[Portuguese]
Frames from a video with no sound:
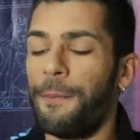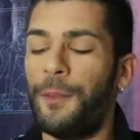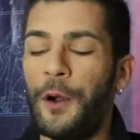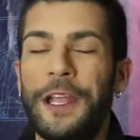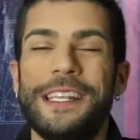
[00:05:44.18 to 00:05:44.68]

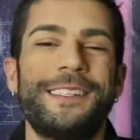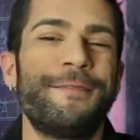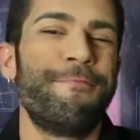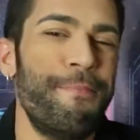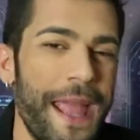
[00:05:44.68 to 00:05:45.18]

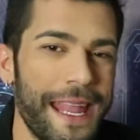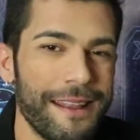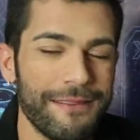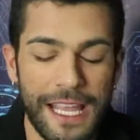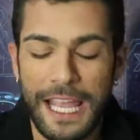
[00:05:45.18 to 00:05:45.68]
Pois bem,
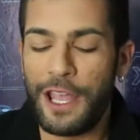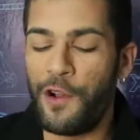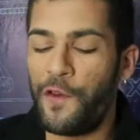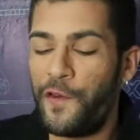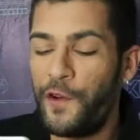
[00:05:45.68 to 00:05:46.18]

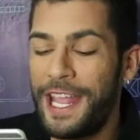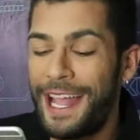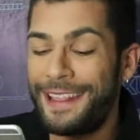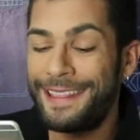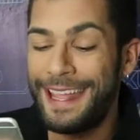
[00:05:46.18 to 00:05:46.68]
eu fui
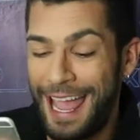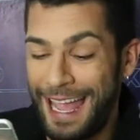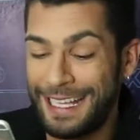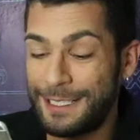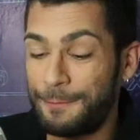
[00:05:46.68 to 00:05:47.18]

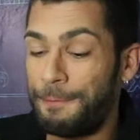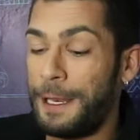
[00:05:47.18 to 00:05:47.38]
atrás.